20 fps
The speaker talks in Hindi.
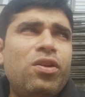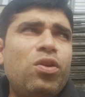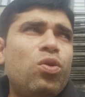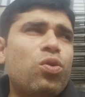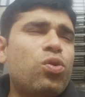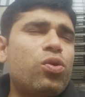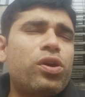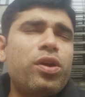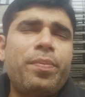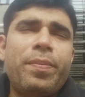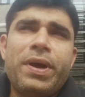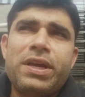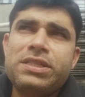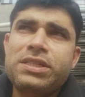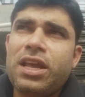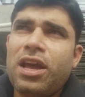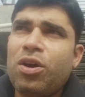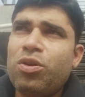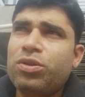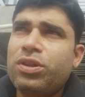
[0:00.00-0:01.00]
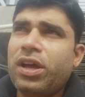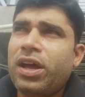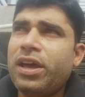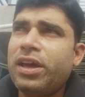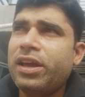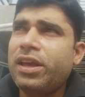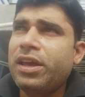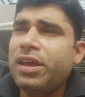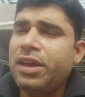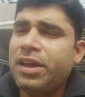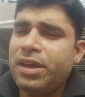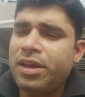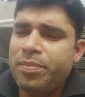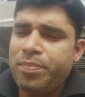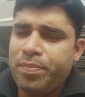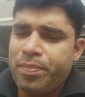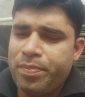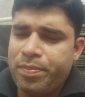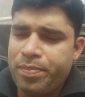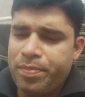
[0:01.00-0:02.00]
लोगों के पास क्या होता है कि
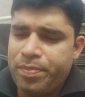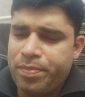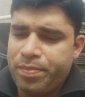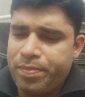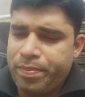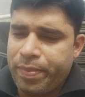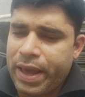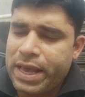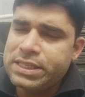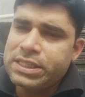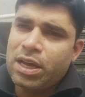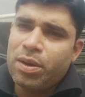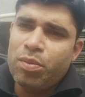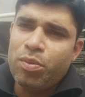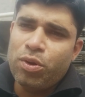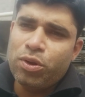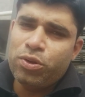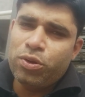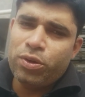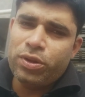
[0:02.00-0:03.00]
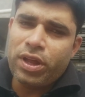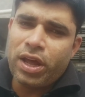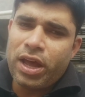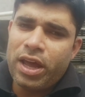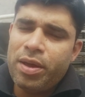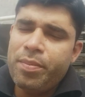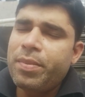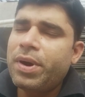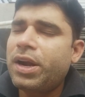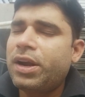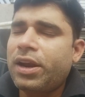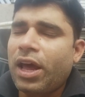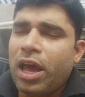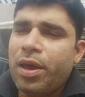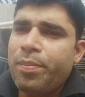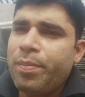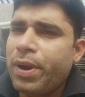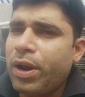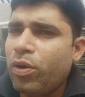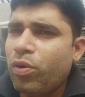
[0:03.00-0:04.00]
पैसा बहुत होता है बट
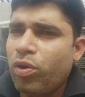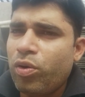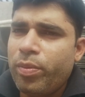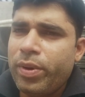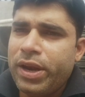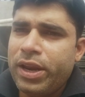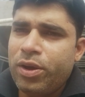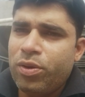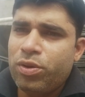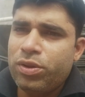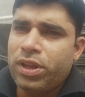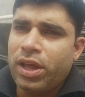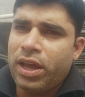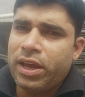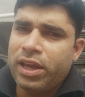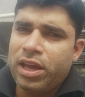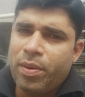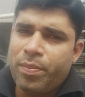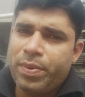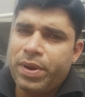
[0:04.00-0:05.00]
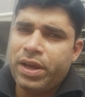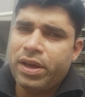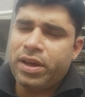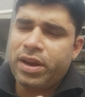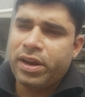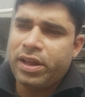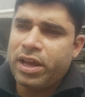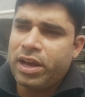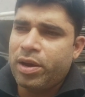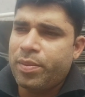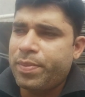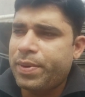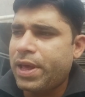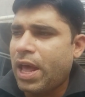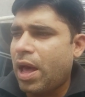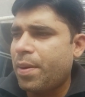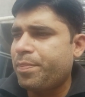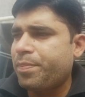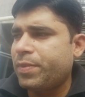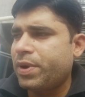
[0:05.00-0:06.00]
टाइम बिल्कुल भी नहीं होता है कि अपने घर के
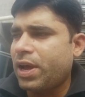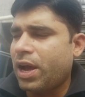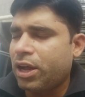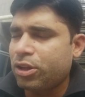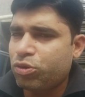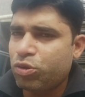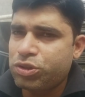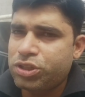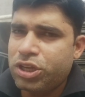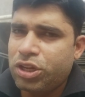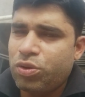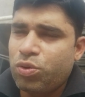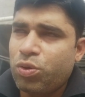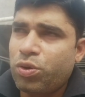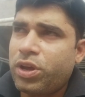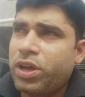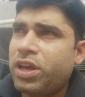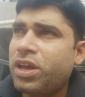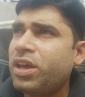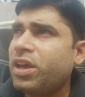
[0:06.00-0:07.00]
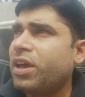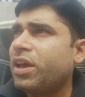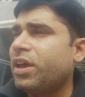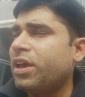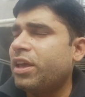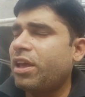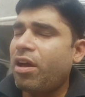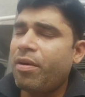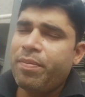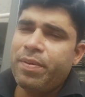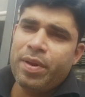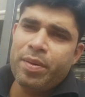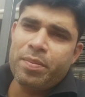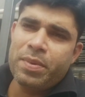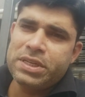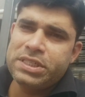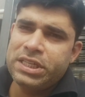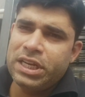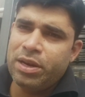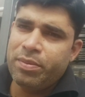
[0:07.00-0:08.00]
कपड़े अपने हाथों से धोए या फिर
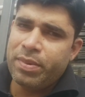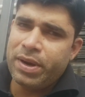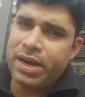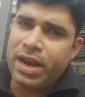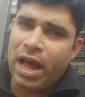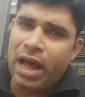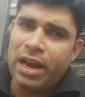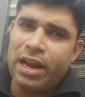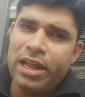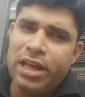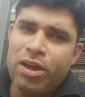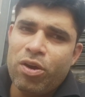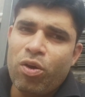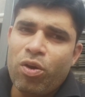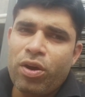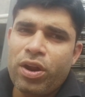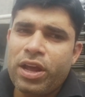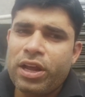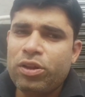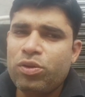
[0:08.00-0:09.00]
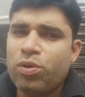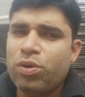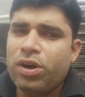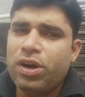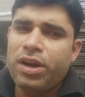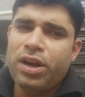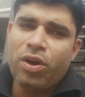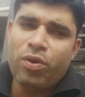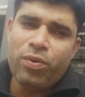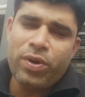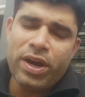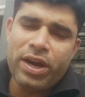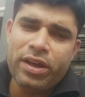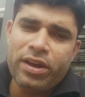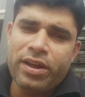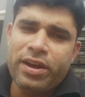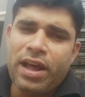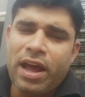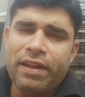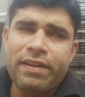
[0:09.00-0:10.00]
मशीन में डाले और एक दो घंटा वेट
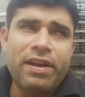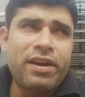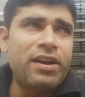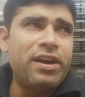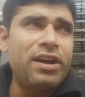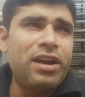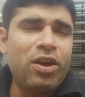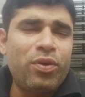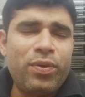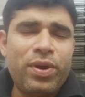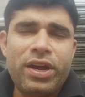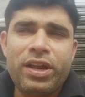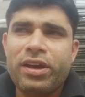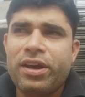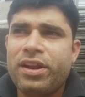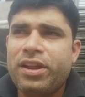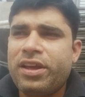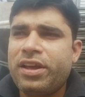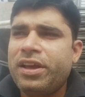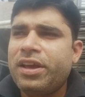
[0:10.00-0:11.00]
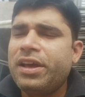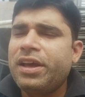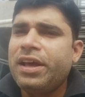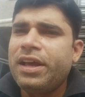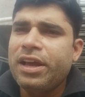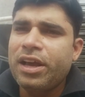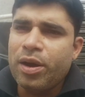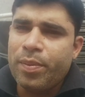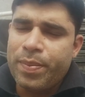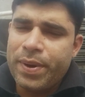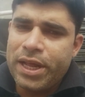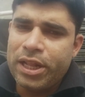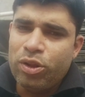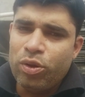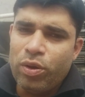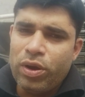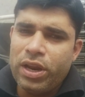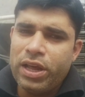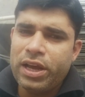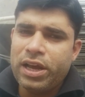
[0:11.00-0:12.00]
करें आधा घंटा वेट करें कपड़े
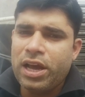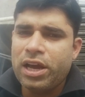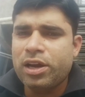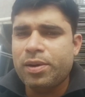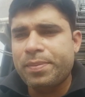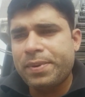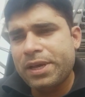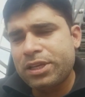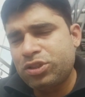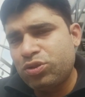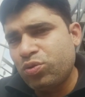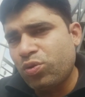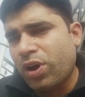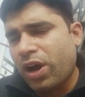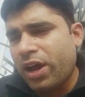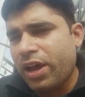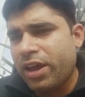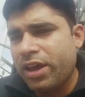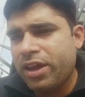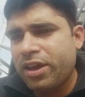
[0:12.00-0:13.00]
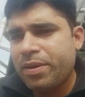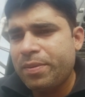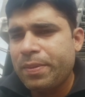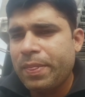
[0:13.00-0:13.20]
धुलने का कपड़े सुखाए